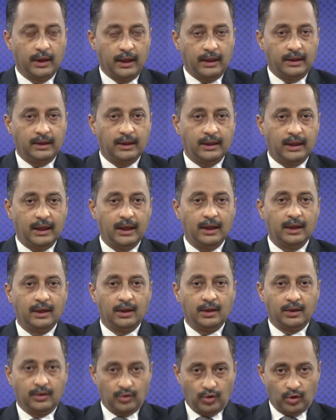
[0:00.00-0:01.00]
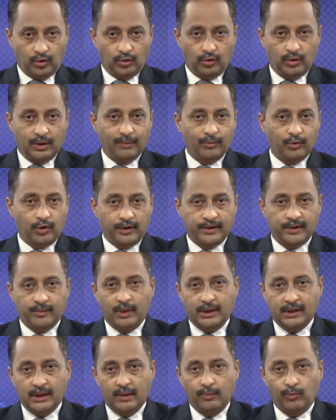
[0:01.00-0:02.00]
এদিকে চট্টগ্রাম
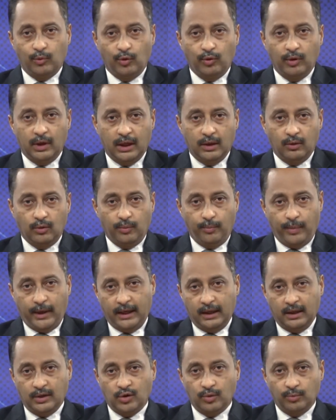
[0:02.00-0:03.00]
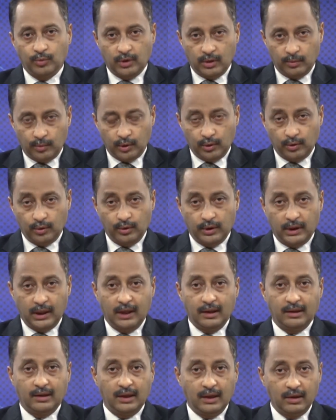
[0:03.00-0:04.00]
কক্সবাজার মোংলা ও পায়রা সমুদ্র বন্দরকে
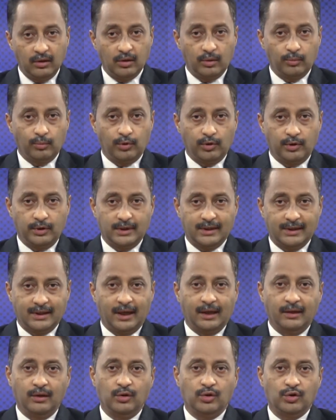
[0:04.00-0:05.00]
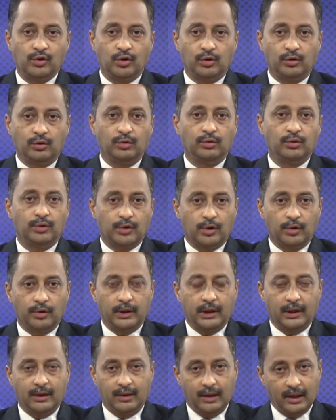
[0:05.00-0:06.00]
তিন নম্বর স্থানীয় সতর্ক
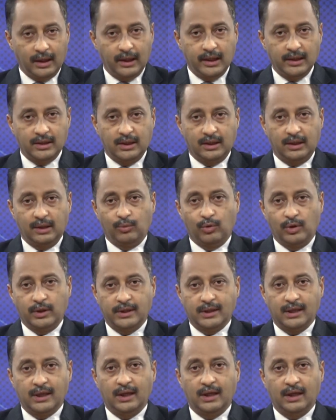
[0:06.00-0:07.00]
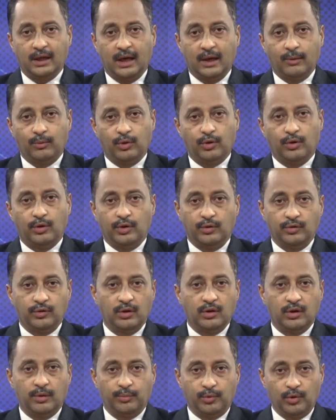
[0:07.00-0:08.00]
সংকেত দেখে যেতে বলেছে আবহাওয়া
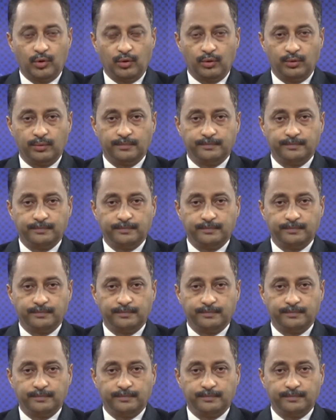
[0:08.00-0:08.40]
অধিদপ্তর